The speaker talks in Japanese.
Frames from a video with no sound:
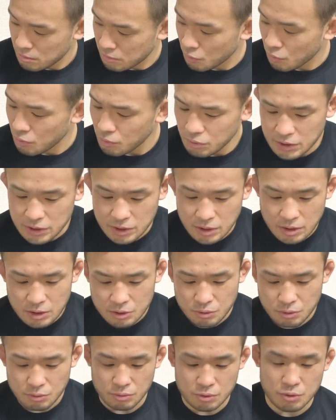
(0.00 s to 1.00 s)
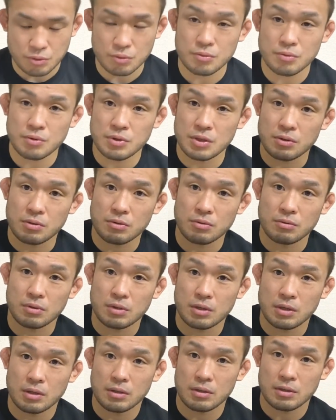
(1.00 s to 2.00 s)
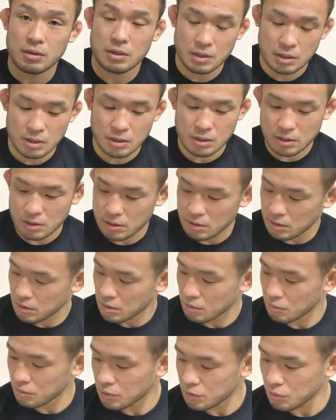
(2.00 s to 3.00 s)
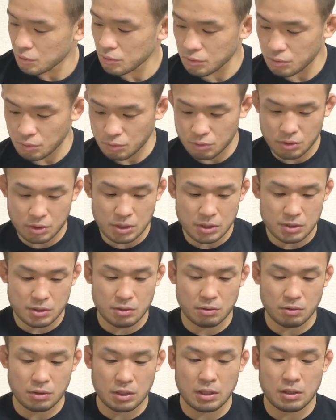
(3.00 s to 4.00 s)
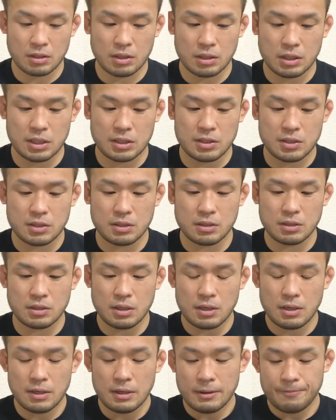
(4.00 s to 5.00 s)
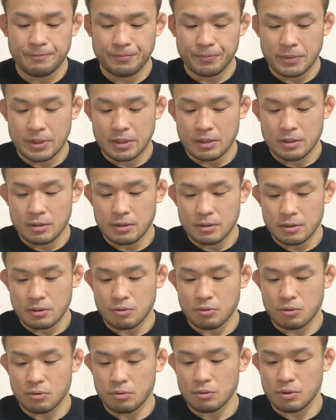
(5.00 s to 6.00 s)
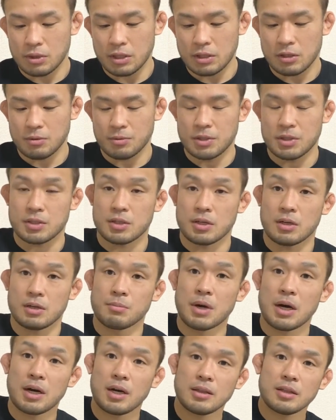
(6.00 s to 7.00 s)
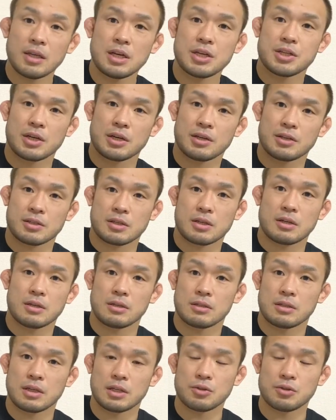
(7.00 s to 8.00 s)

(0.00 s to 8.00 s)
大きさがちょっとちょうどいいというか、はい、ちょっと大きいんですよね。で鉄、こうなんて言えばいいんですか、曲がんないじゃないですか。だか